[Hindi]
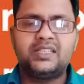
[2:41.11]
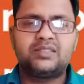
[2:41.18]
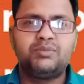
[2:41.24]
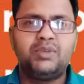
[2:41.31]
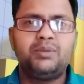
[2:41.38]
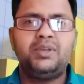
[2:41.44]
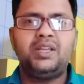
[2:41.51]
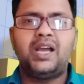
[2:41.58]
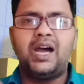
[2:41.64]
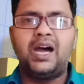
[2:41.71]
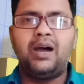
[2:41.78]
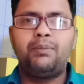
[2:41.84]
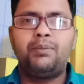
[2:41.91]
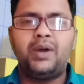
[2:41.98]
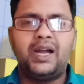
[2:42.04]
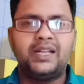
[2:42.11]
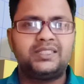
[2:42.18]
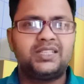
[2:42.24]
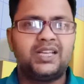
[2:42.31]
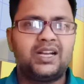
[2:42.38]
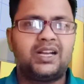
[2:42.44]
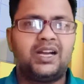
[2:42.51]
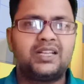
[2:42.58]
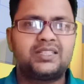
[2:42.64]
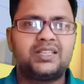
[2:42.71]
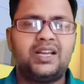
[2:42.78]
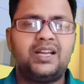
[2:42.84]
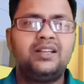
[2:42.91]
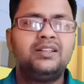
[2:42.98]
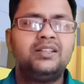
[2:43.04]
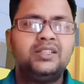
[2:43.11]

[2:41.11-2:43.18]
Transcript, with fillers: इसमें भी आप अच्छा खासा